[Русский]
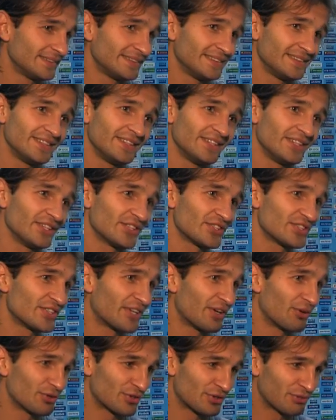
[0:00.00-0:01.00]
Не
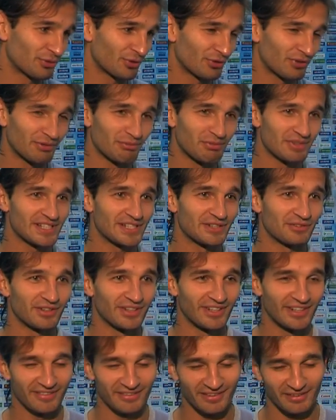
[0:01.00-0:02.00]
знаю, уже много мыслей в
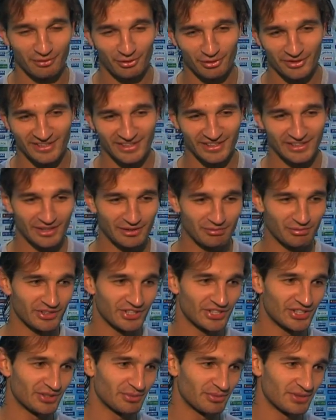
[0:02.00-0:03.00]
голове. Вроде и там
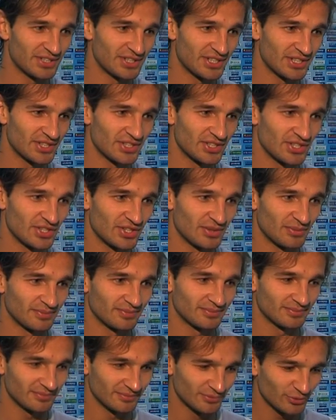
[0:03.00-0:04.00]
ищем, и здесь ищем.
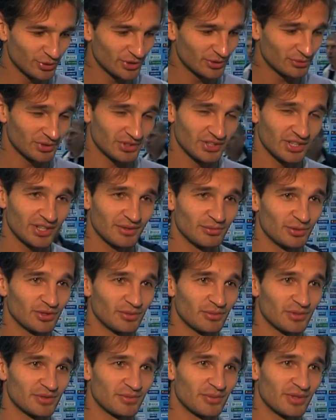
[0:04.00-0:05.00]
Будем искать,
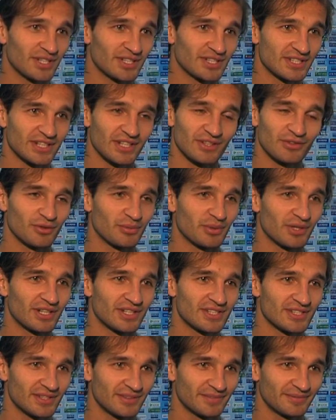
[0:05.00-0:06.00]
будем разбираться, надо
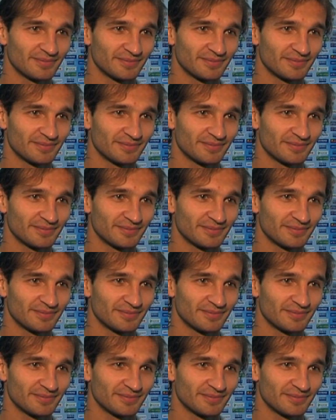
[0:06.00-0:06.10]
выбираться.